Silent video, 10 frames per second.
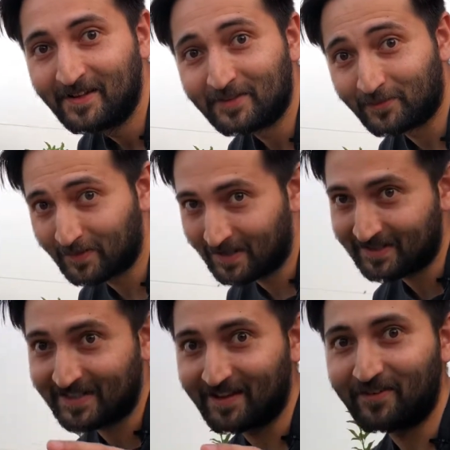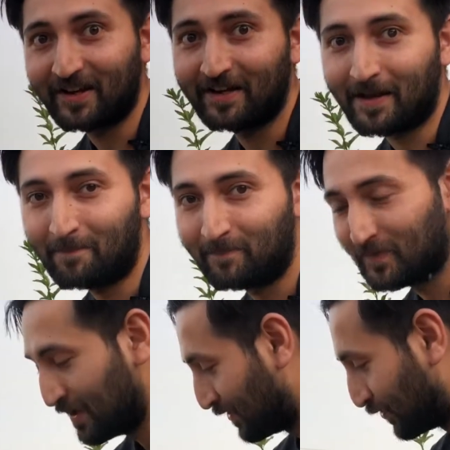तो वी आर सेविंग इट अप
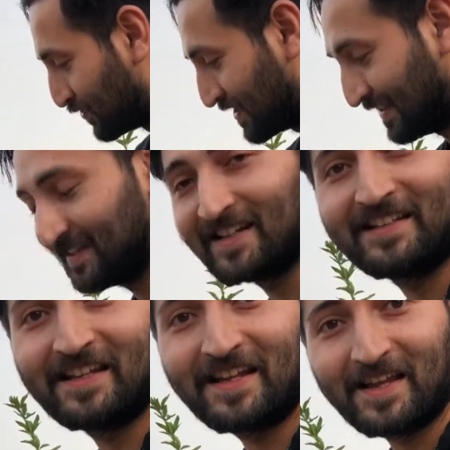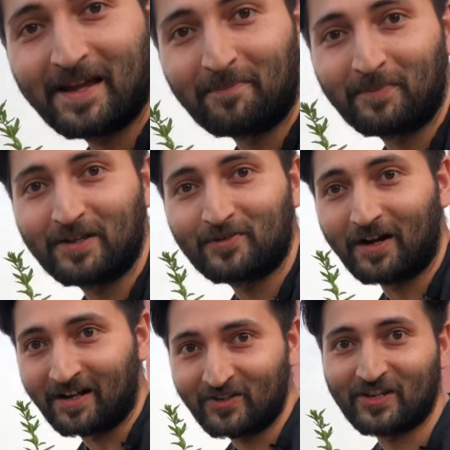तो जाते जाते ये अपने जो
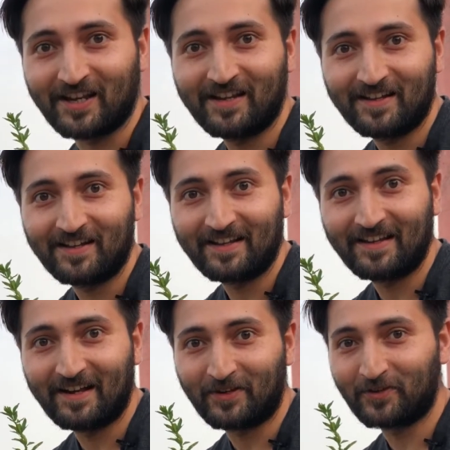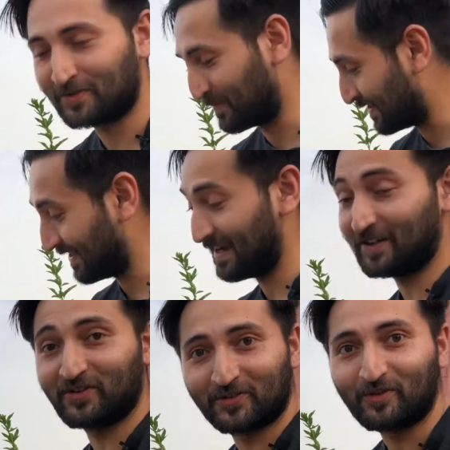अंश हैं लेट्यूस मिस्टर
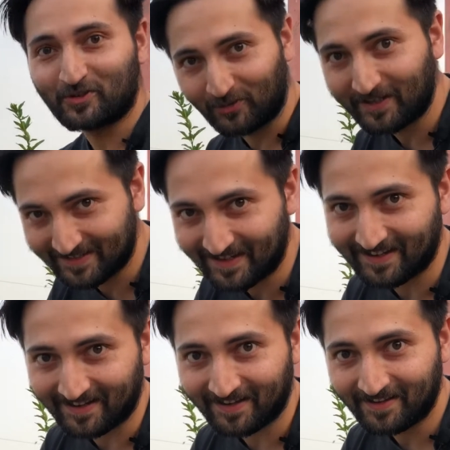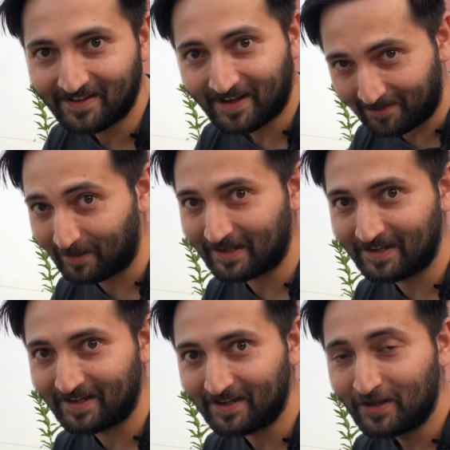लेट्यूस वो छोड़ के जा रहे हैं हमारे
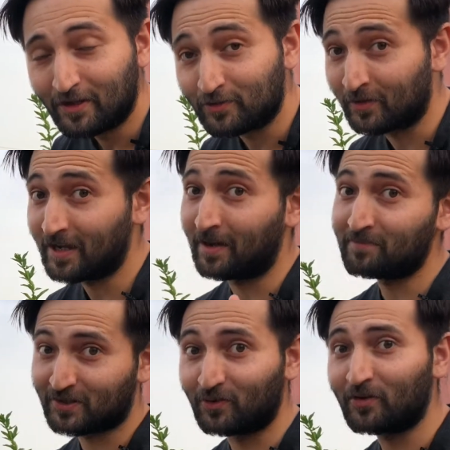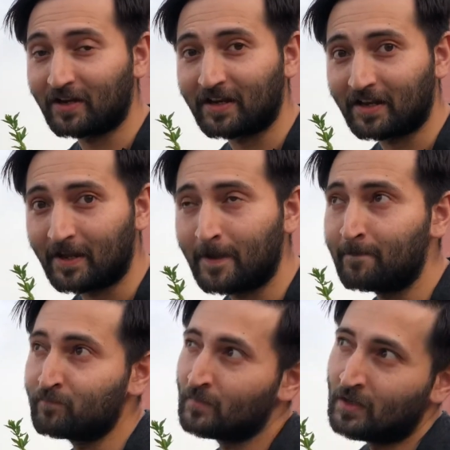लिए जो कि हम सो करेंगे
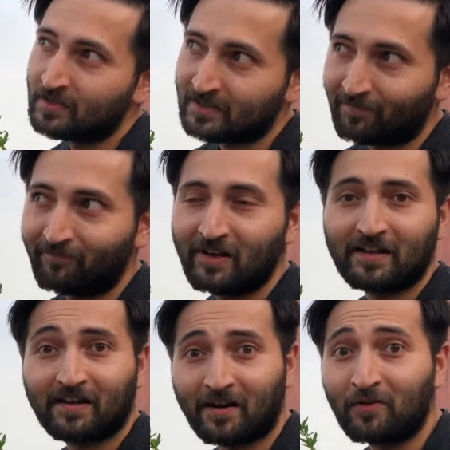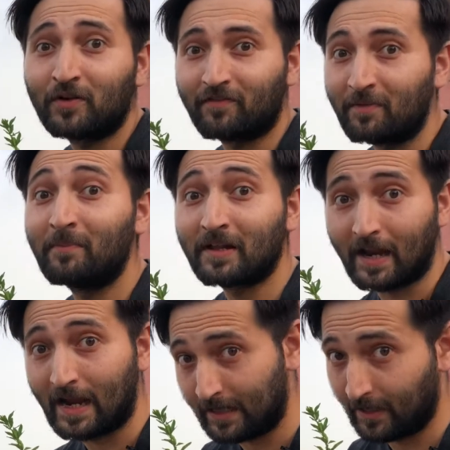समवेयर अराउंड नवंबर
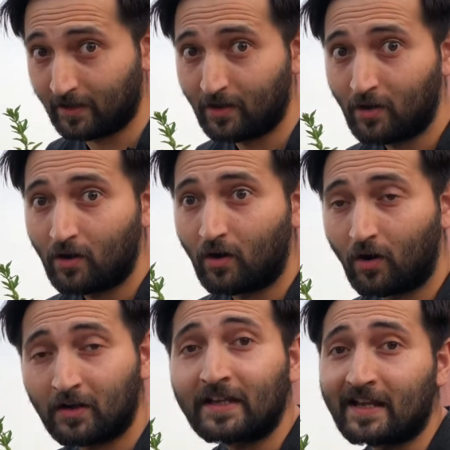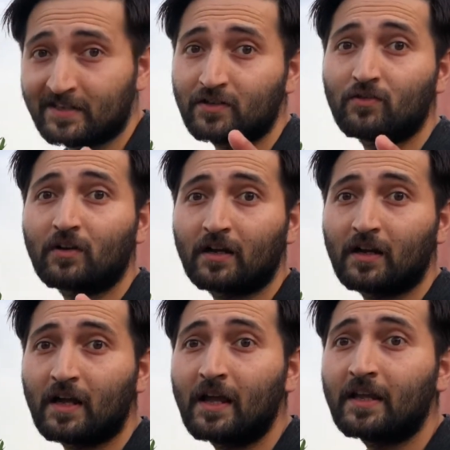एंड और कैसे सो
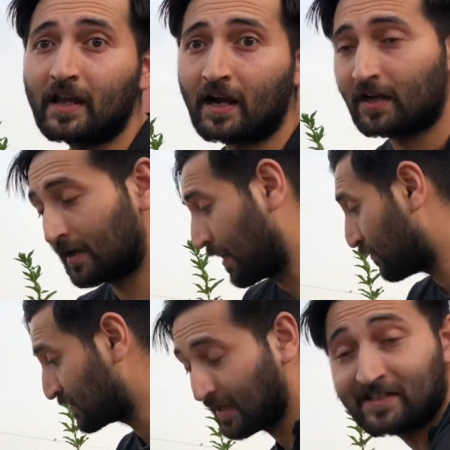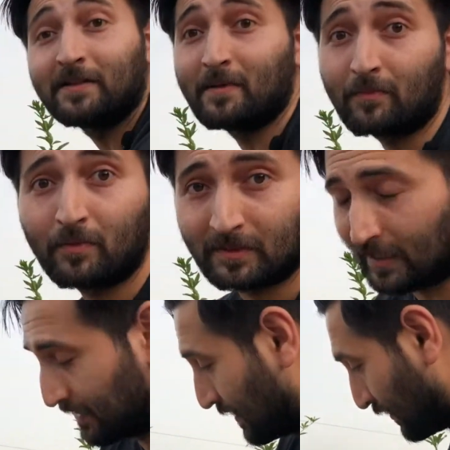करना है क्या करना है वो साथ साथ मैं आपको
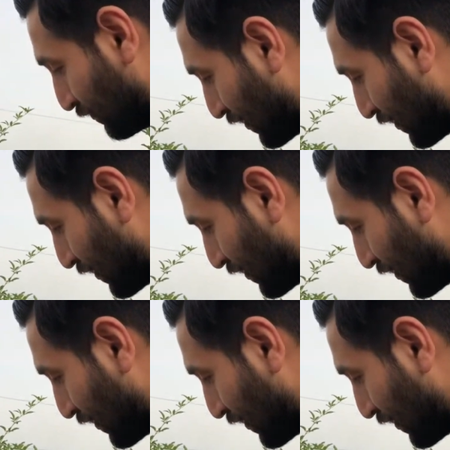बताते जाता हूँ